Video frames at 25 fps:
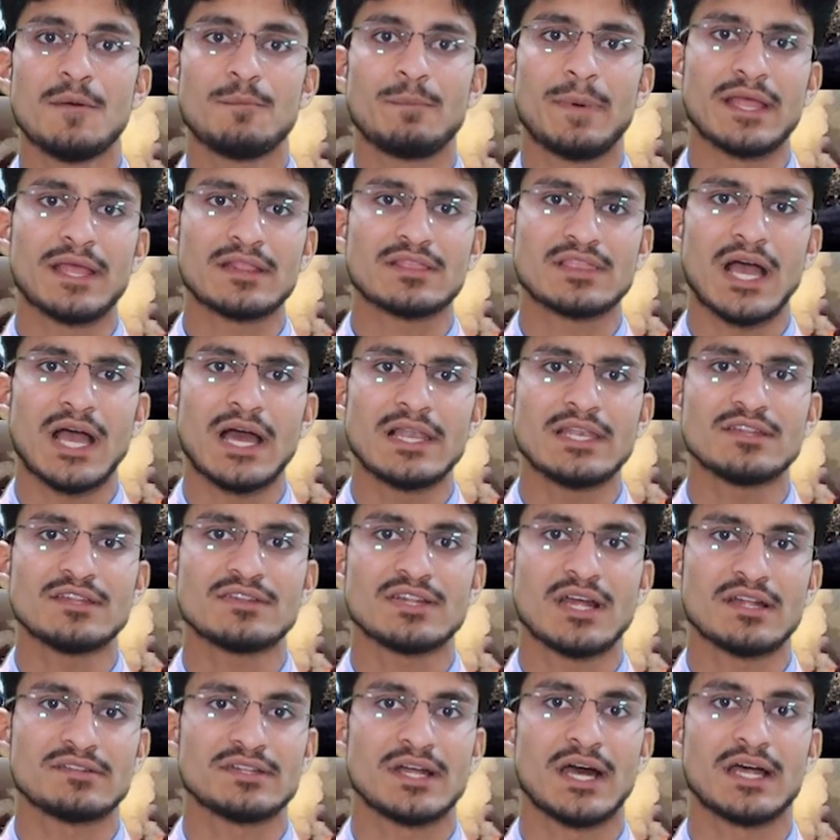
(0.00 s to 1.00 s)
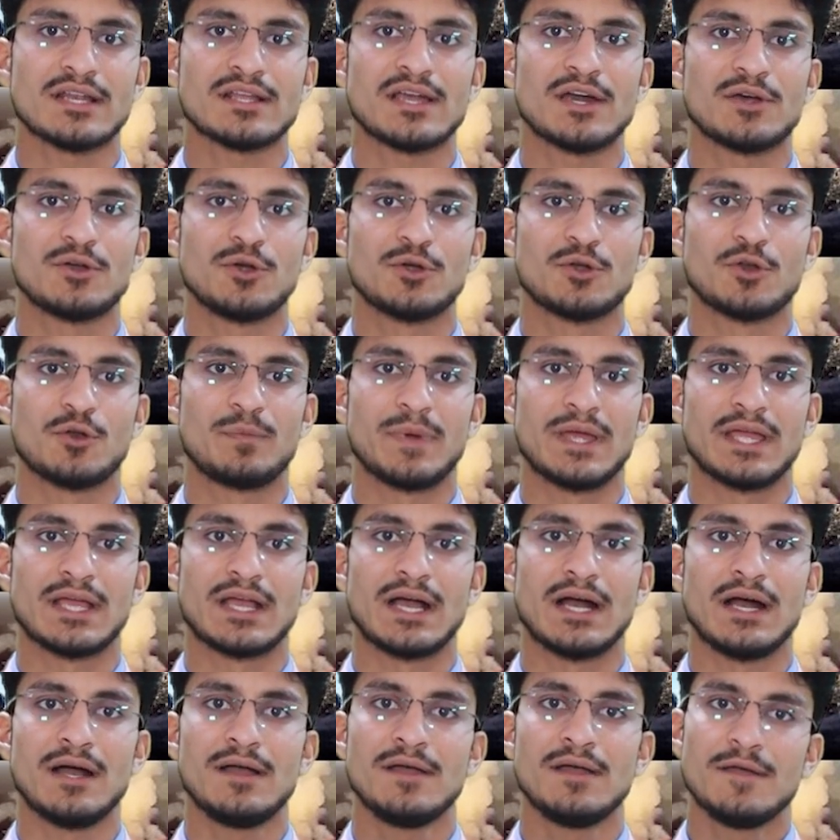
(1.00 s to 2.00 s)
पैंतालीस हजार करोड़ रुपए
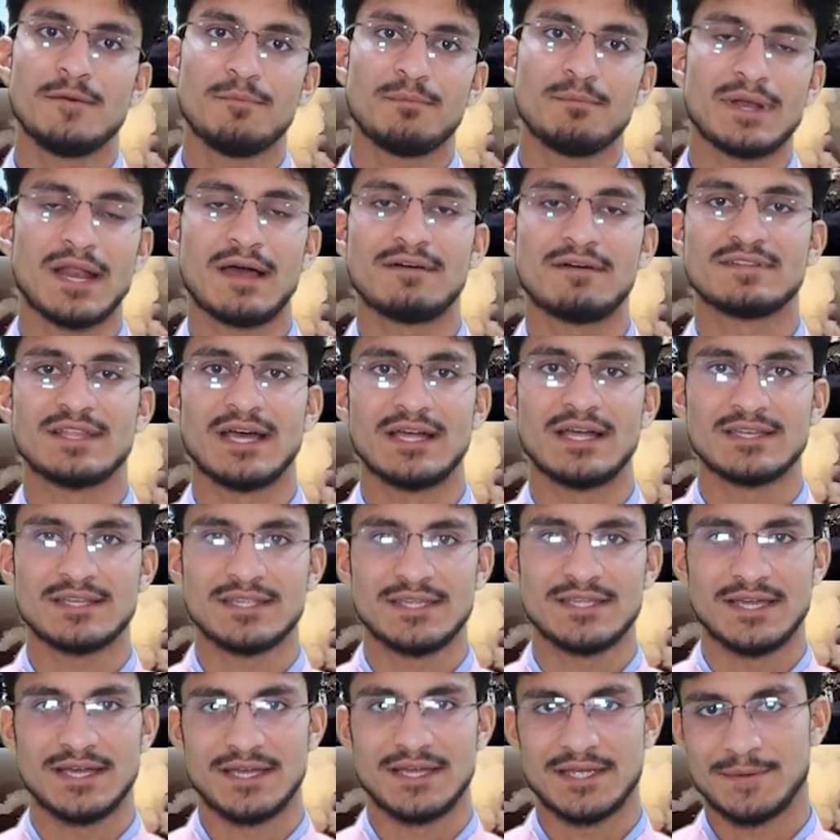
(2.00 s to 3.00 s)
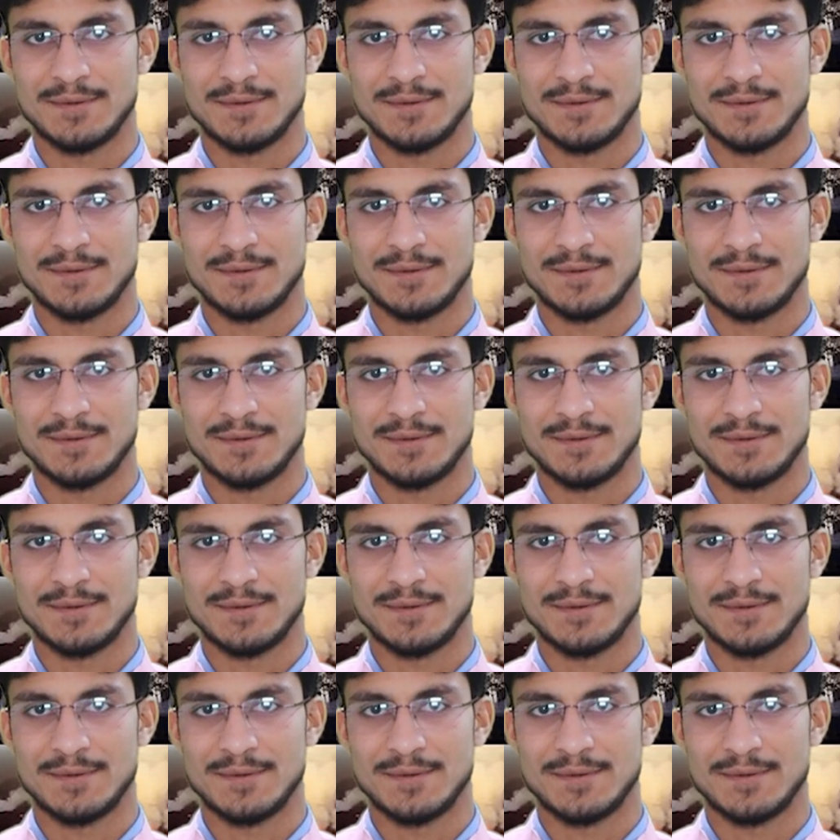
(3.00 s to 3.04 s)
का प्रावधान किया